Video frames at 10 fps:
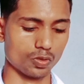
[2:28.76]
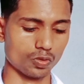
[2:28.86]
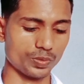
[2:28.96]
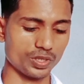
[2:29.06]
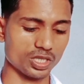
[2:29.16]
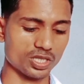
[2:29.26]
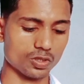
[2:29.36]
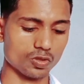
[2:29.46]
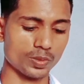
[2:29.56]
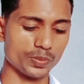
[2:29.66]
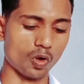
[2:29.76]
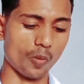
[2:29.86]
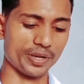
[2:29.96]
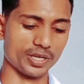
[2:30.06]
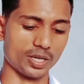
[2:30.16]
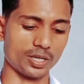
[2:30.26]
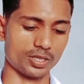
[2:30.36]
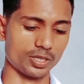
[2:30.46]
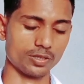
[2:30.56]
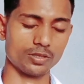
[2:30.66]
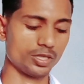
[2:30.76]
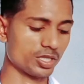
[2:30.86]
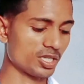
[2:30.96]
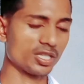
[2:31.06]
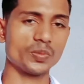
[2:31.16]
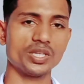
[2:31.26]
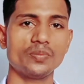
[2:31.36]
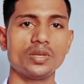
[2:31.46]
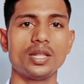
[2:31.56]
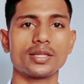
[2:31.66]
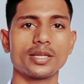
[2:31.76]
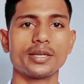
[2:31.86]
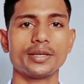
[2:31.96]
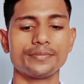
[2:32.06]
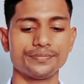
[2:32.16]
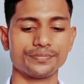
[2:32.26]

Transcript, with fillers: तो अभी जस्ट इसको हम अभी ओपन कर लेते हैं इसके अंदर में ये मिल जाता है